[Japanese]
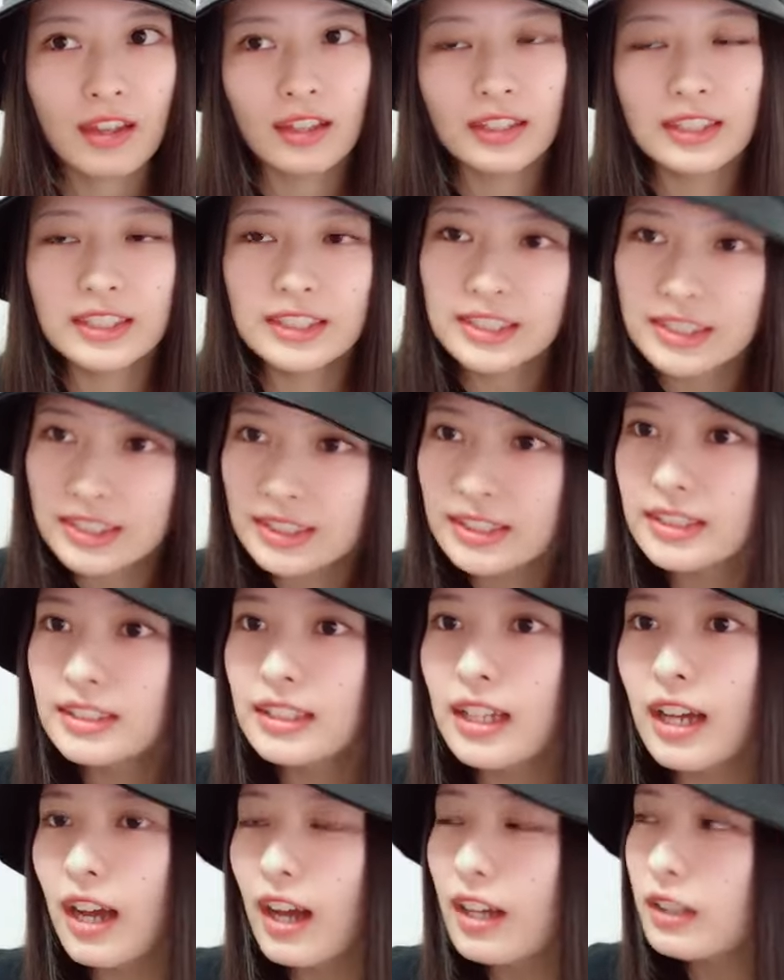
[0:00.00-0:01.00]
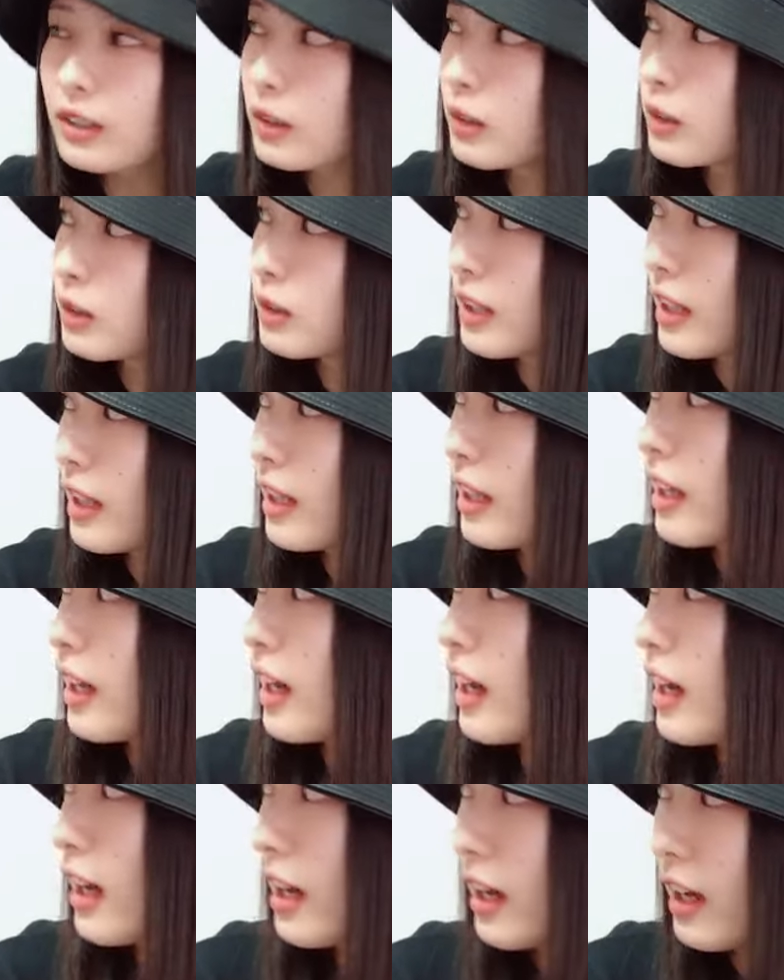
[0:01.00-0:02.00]
私あのね
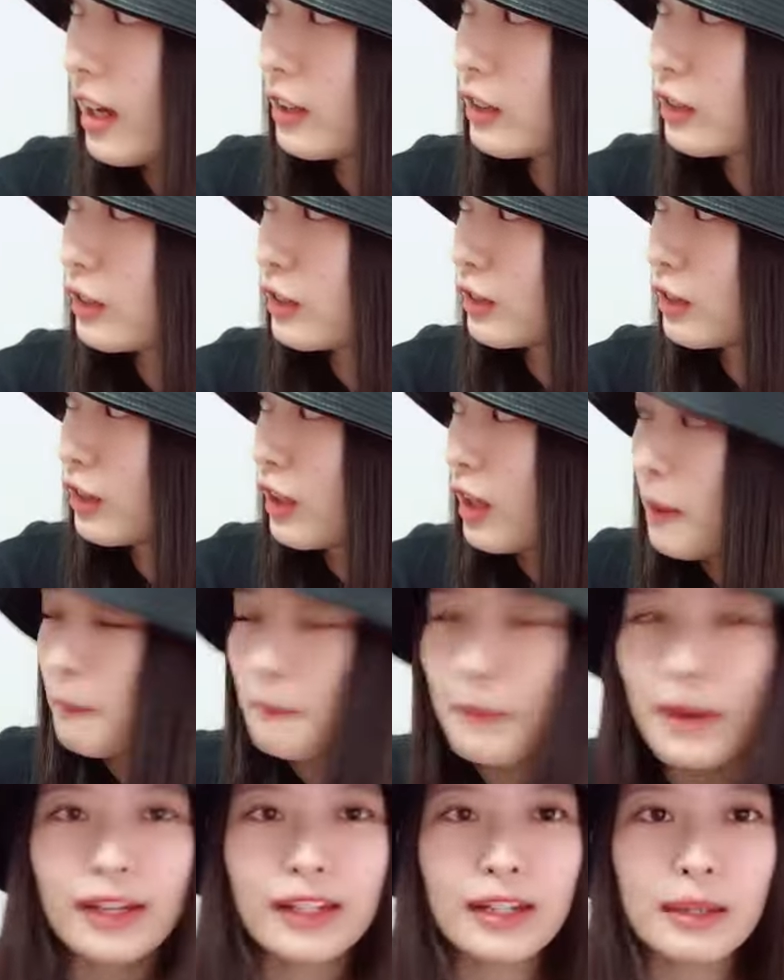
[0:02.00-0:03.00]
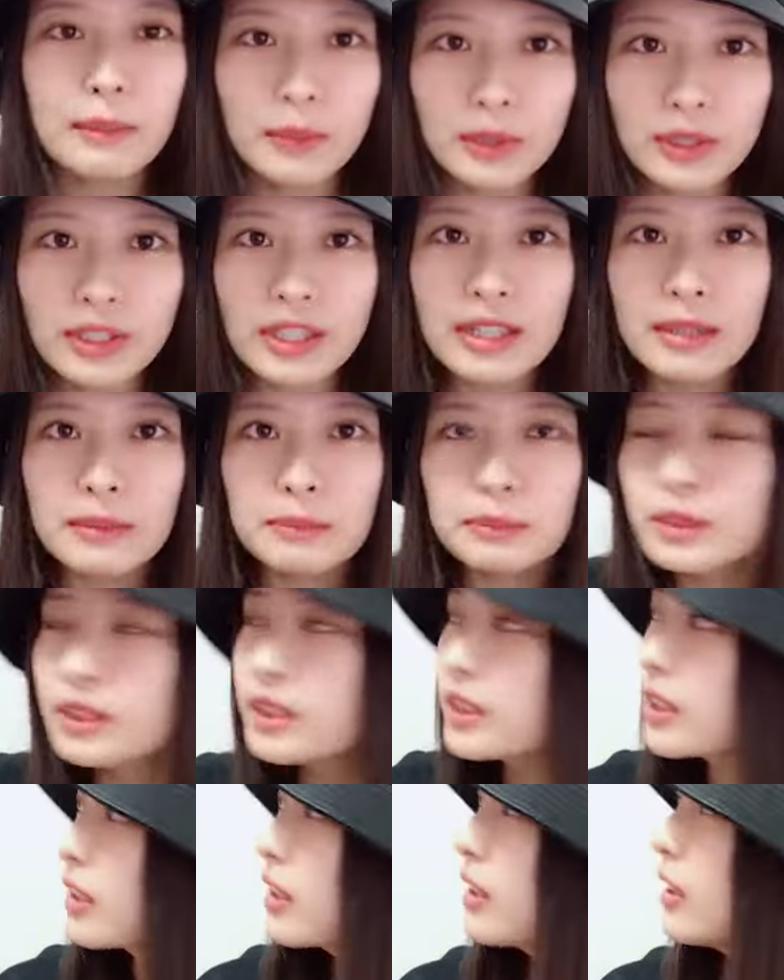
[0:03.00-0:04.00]
あの漫画もねぶっちゃけ